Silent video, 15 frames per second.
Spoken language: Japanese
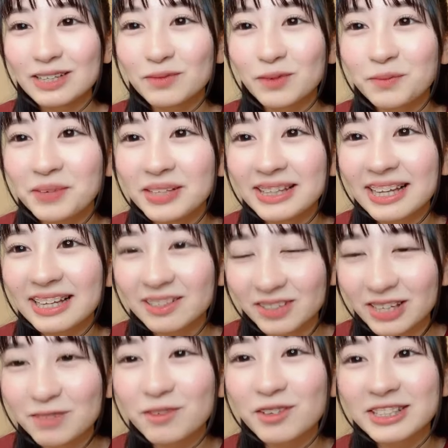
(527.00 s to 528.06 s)
でもみんなの
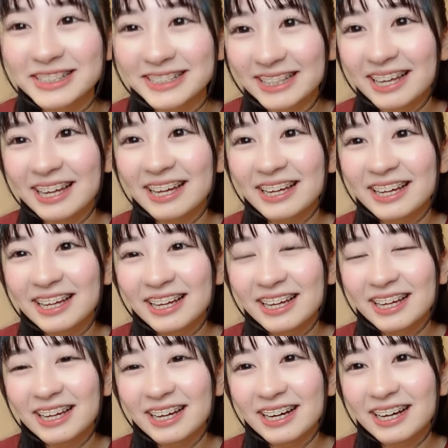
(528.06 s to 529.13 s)
気持ちで
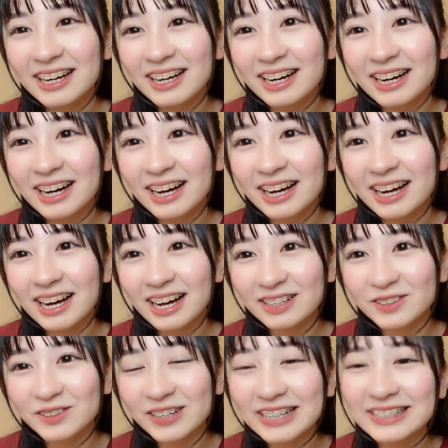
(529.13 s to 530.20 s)
あ
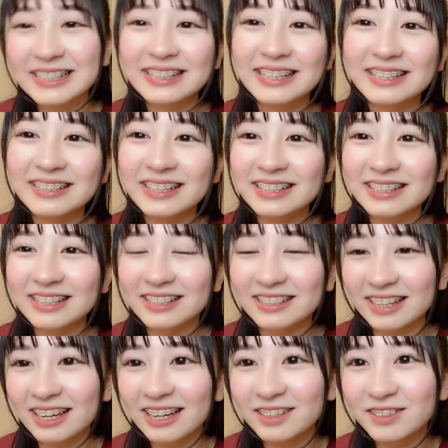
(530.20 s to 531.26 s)
の飾ってくれたの
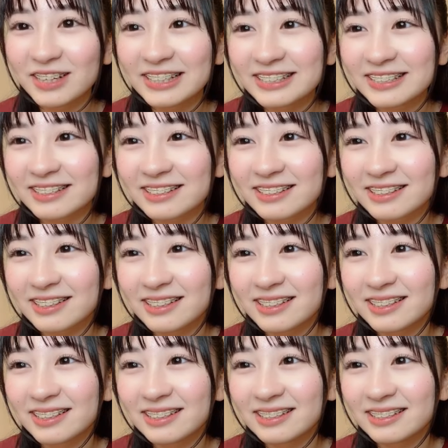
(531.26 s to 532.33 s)
で嬉しかっ
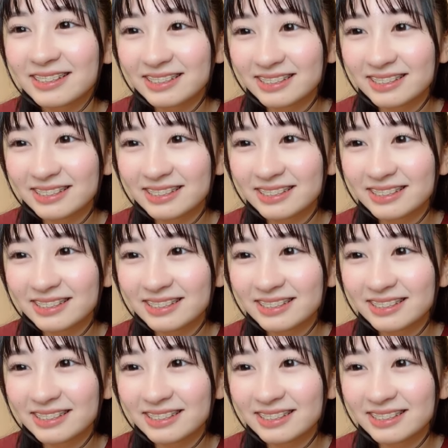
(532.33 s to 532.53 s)
た